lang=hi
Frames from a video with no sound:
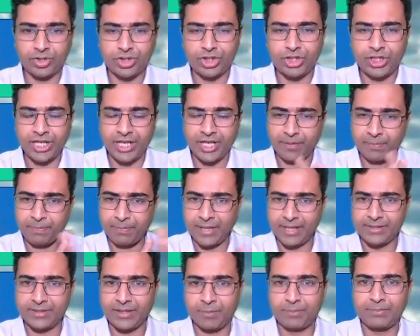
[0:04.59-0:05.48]
शेयर
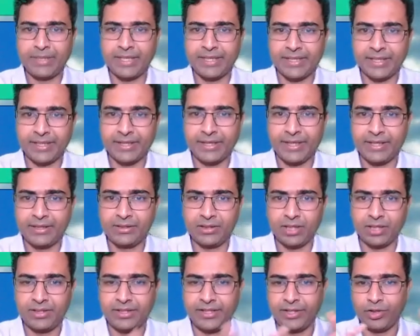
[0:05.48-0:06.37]
प्राइस आप देखेंगे
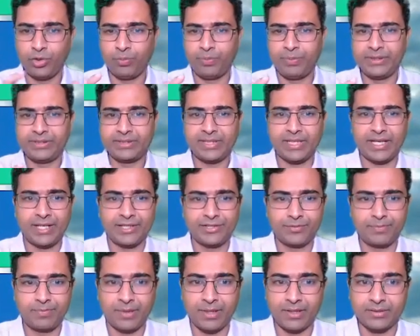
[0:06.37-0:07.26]
थर्टी रुपीज के
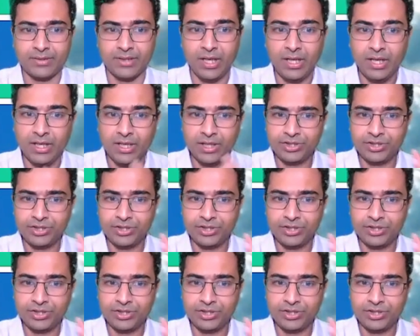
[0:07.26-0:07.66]
आसपास